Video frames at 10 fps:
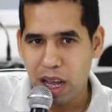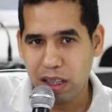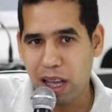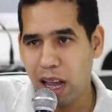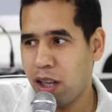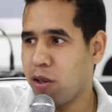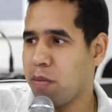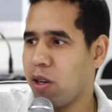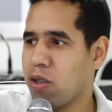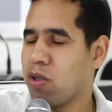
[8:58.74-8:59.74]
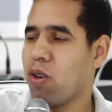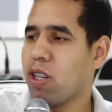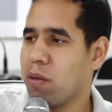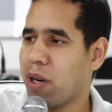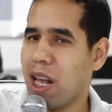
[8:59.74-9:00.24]
é estar tá indo em Belo
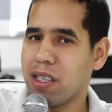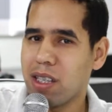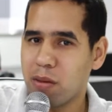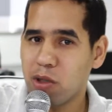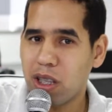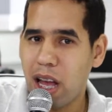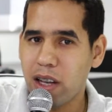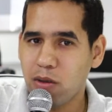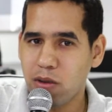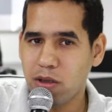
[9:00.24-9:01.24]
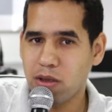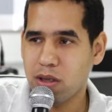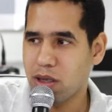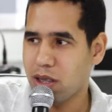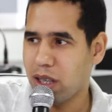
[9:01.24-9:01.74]
Horizonte, em Brasília, buscar
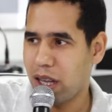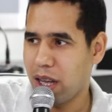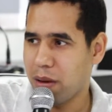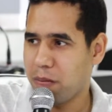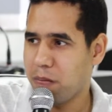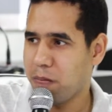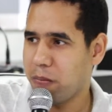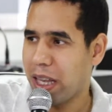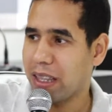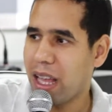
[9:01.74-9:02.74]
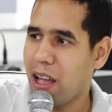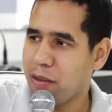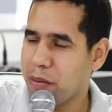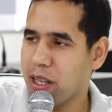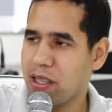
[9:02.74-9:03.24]
recursos, é, tentar
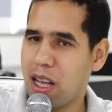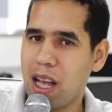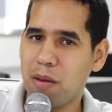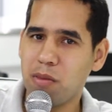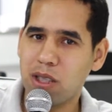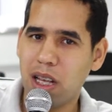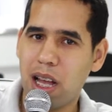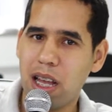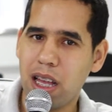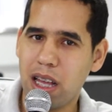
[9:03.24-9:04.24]
viabilizar, buscar é,